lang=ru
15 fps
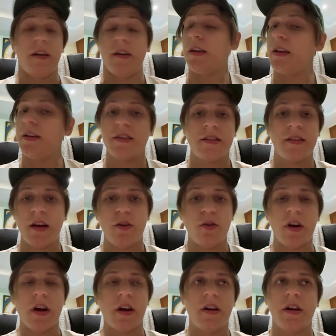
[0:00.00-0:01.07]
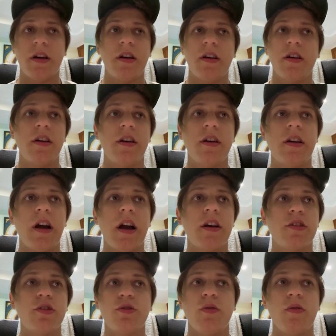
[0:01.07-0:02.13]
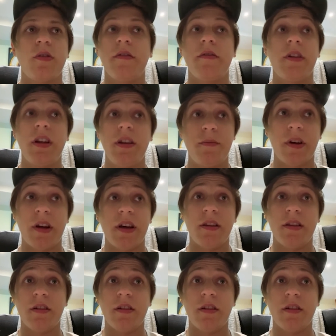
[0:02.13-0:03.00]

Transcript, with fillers: Я не знаю, как как и что говорить про это,